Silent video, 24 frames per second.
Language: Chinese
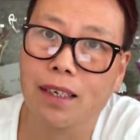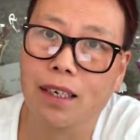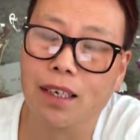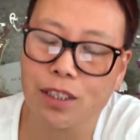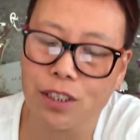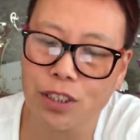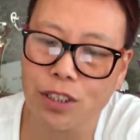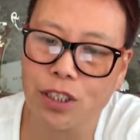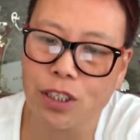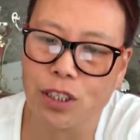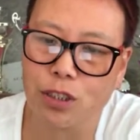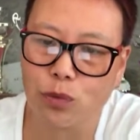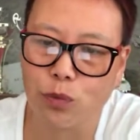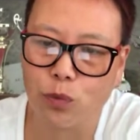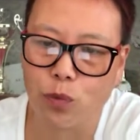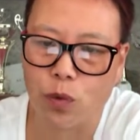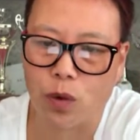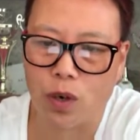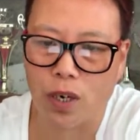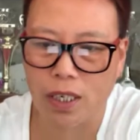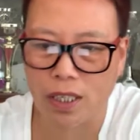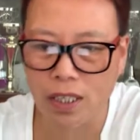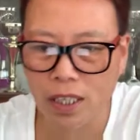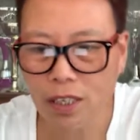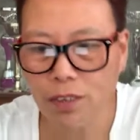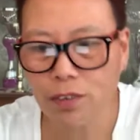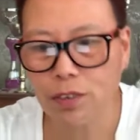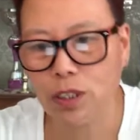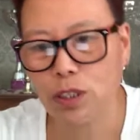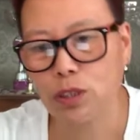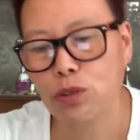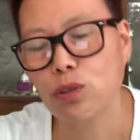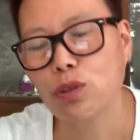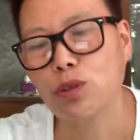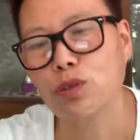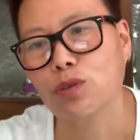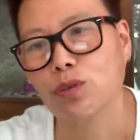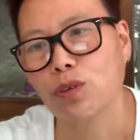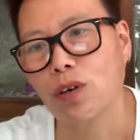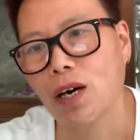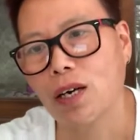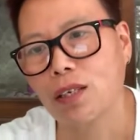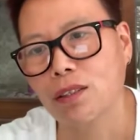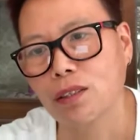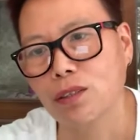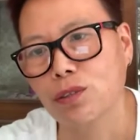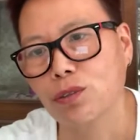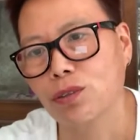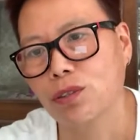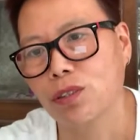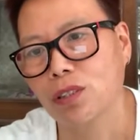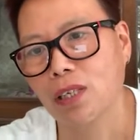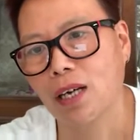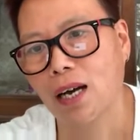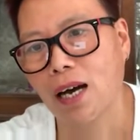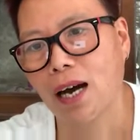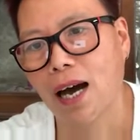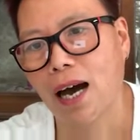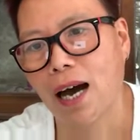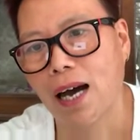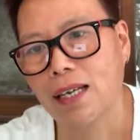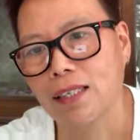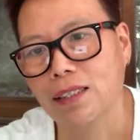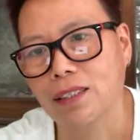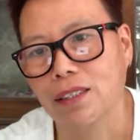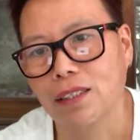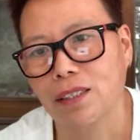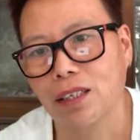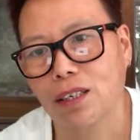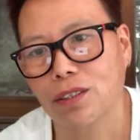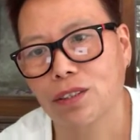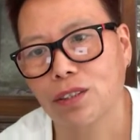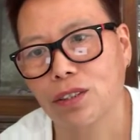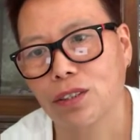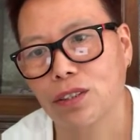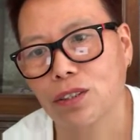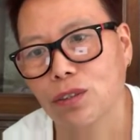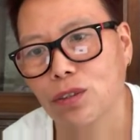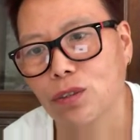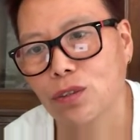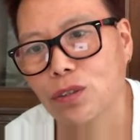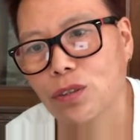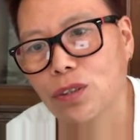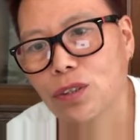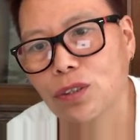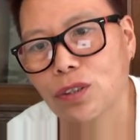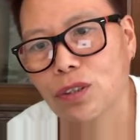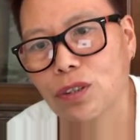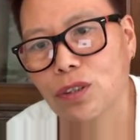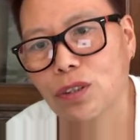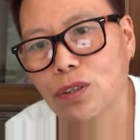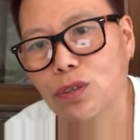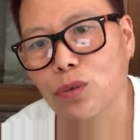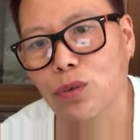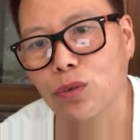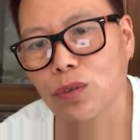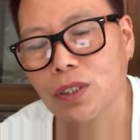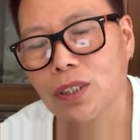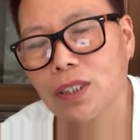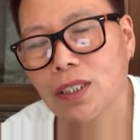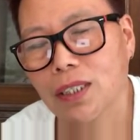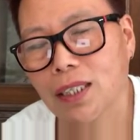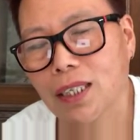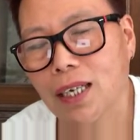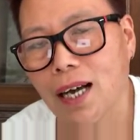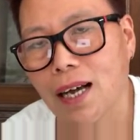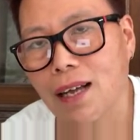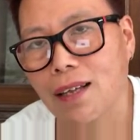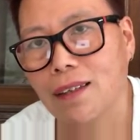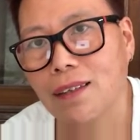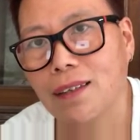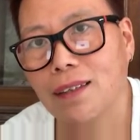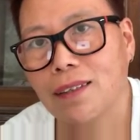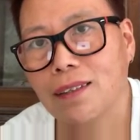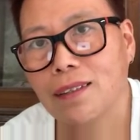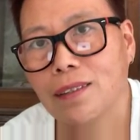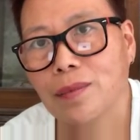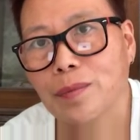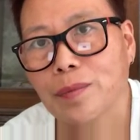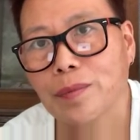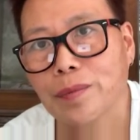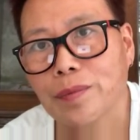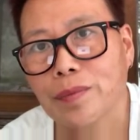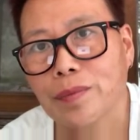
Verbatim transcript: 而且我认为最主要的就是让孩子要是。懂得感恩，